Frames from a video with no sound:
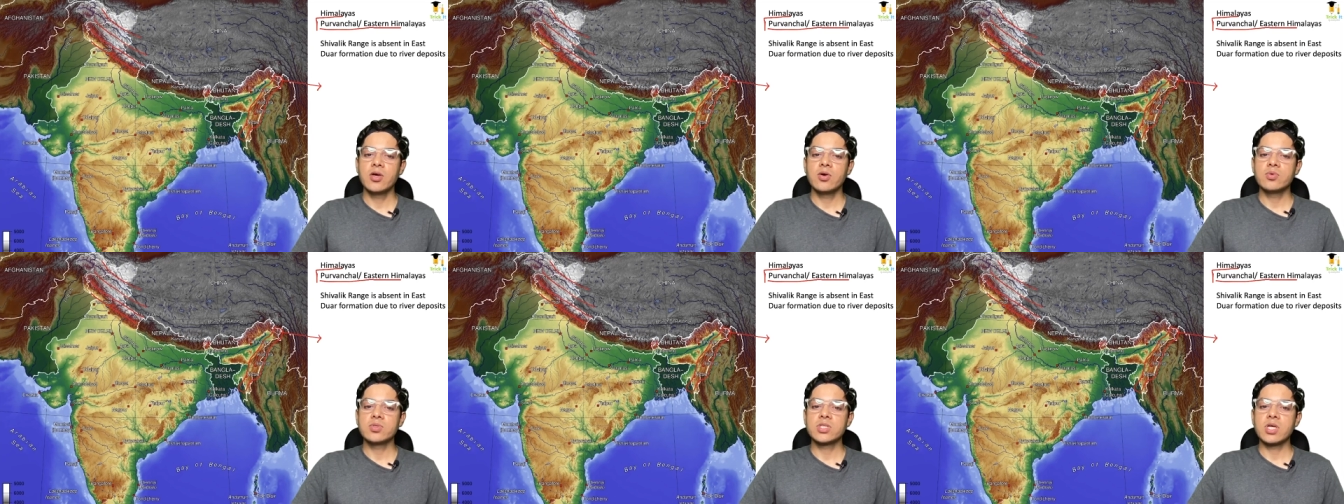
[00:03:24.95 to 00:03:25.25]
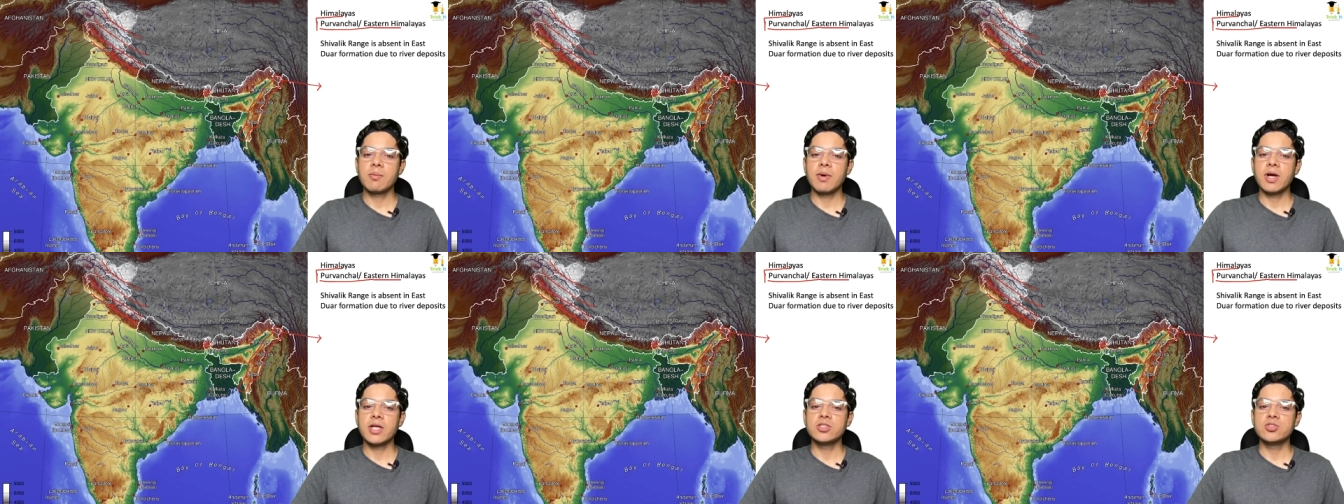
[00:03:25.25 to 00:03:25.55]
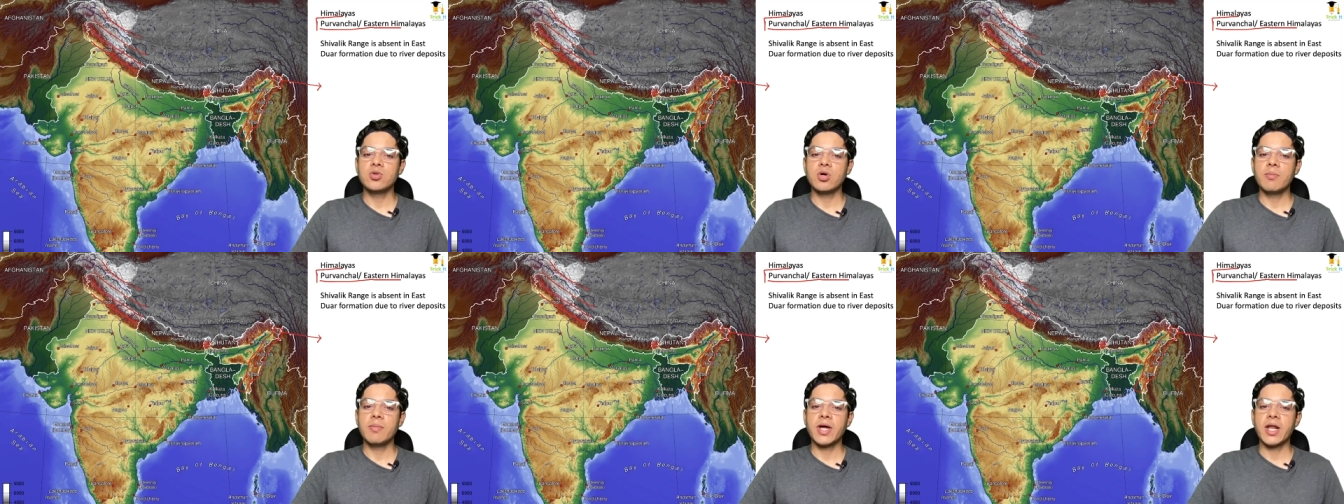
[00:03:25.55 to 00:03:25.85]
उसके बाद
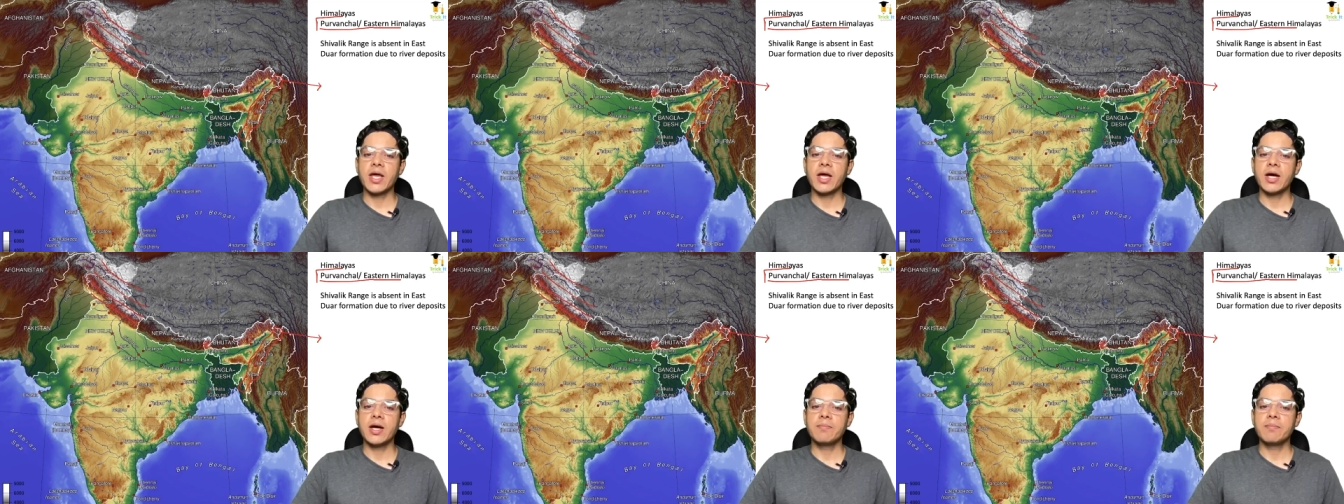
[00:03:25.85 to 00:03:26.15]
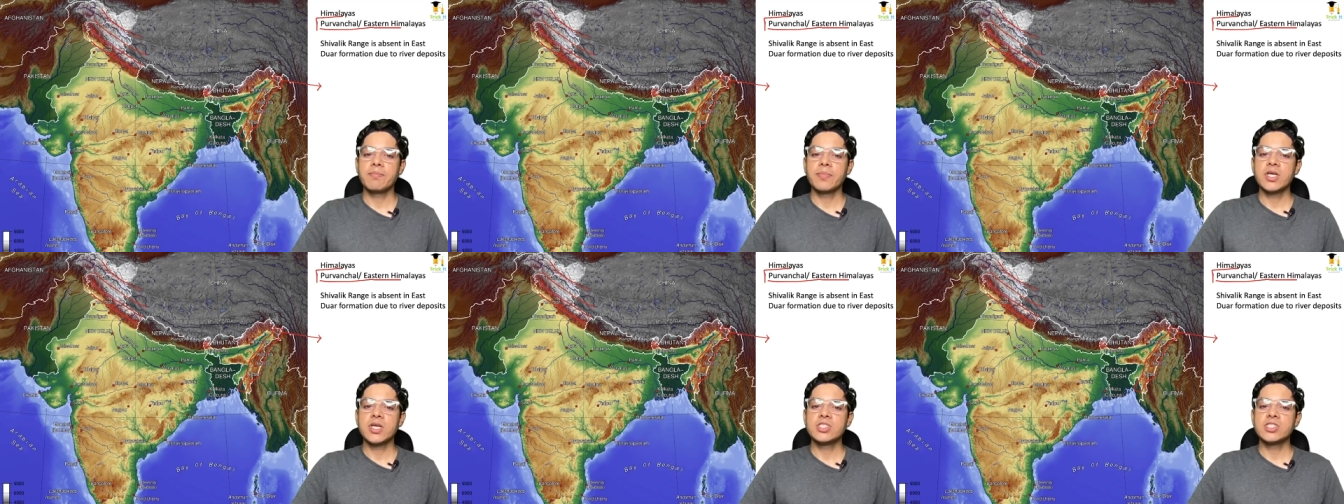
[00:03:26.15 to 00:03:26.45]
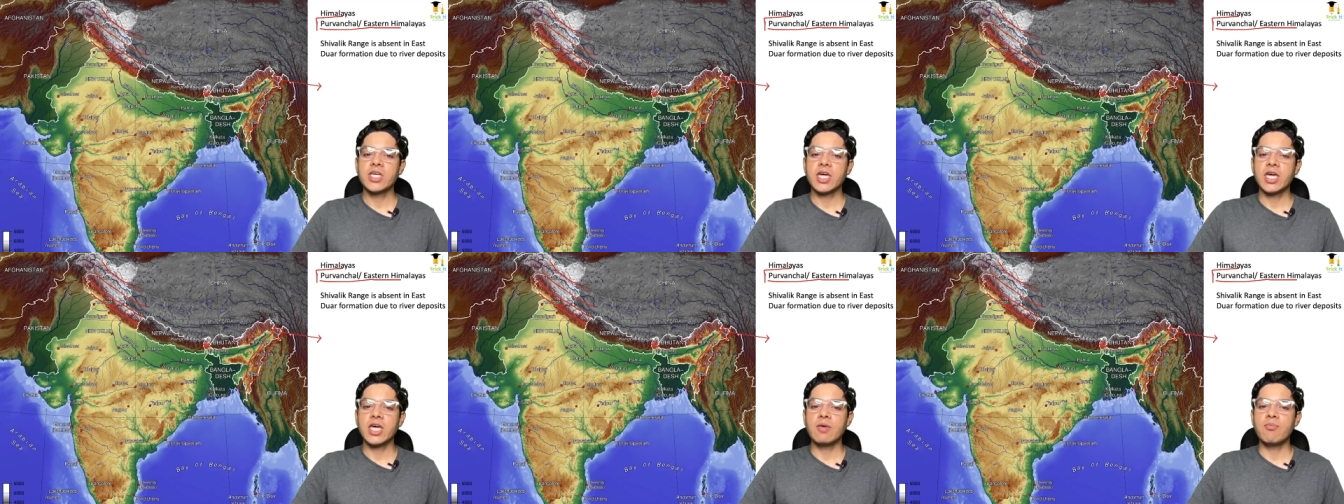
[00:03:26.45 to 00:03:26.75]
जो हमारे यहाँ
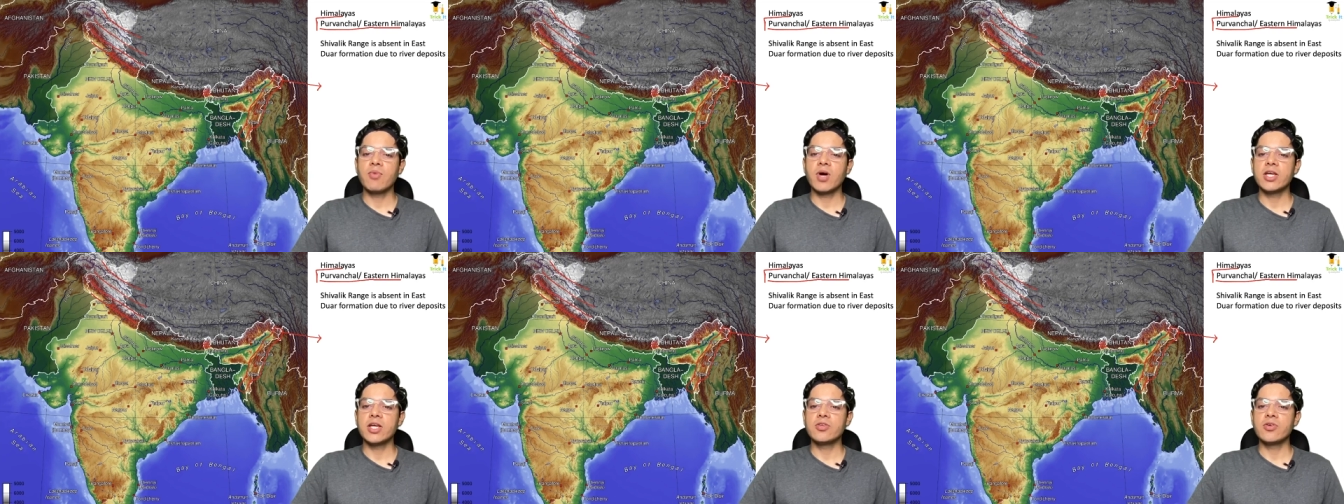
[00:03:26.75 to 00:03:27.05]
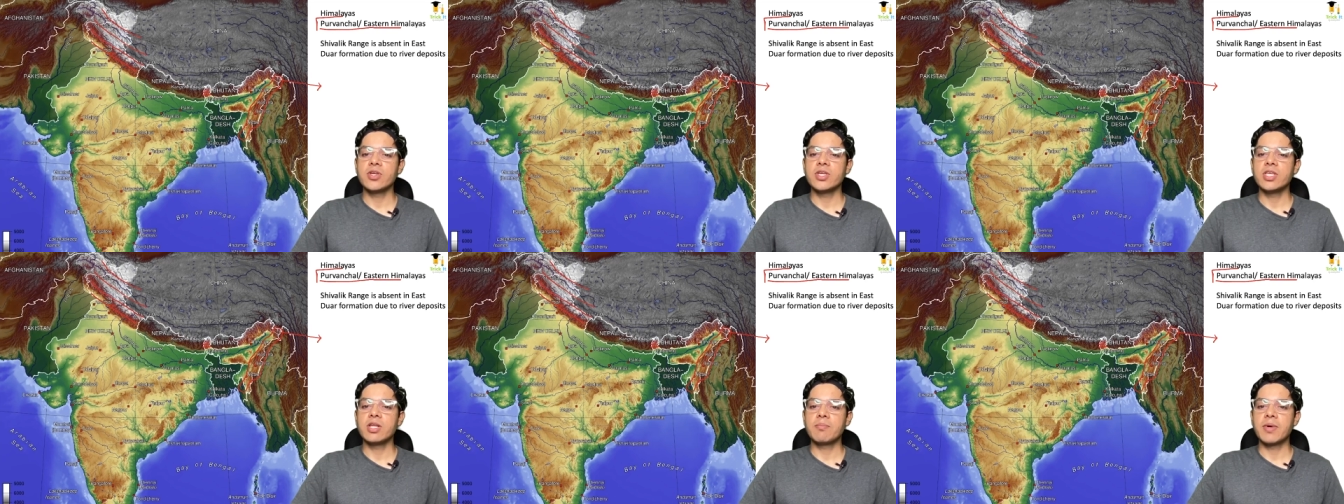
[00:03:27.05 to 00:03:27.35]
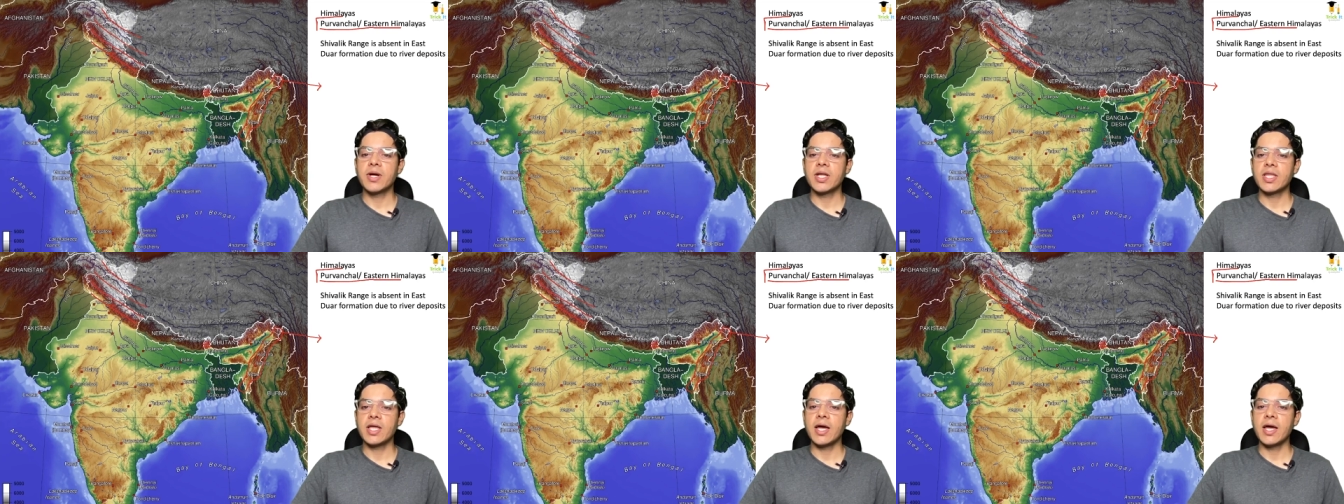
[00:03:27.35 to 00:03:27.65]
सिक्किम वाला जो रीजन
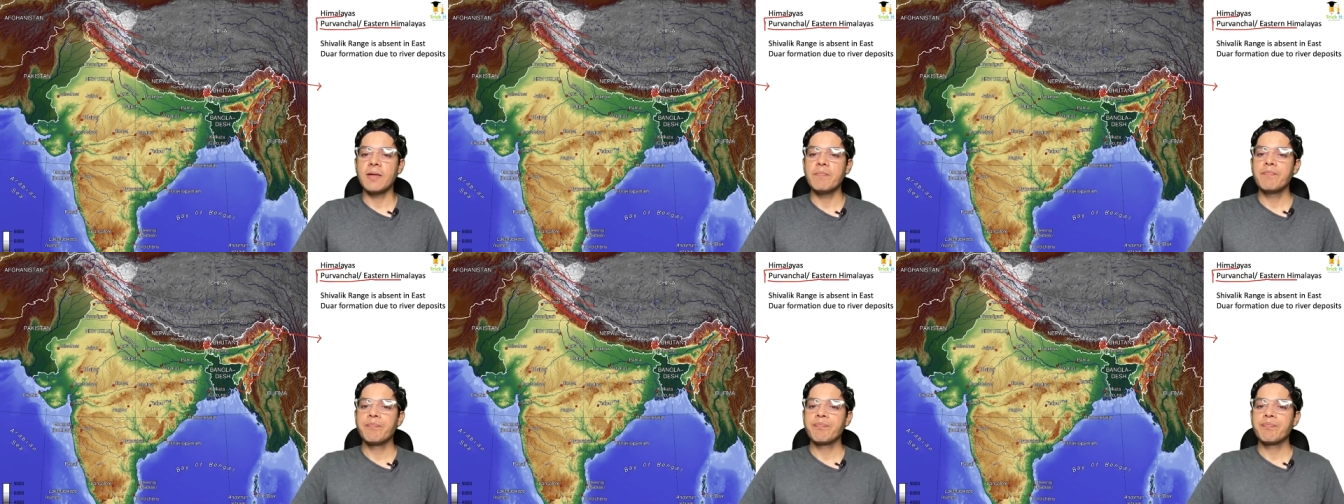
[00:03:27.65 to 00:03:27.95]
पड़ता है